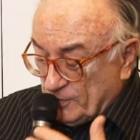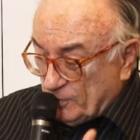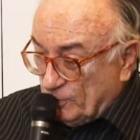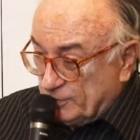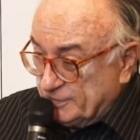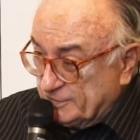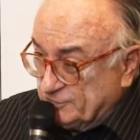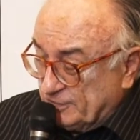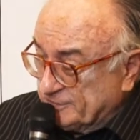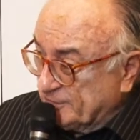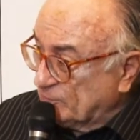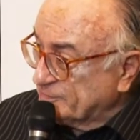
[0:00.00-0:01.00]
Outra
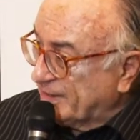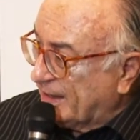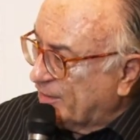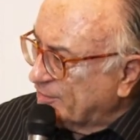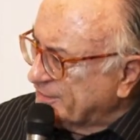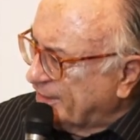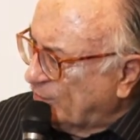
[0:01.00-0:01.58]
situação, usar água de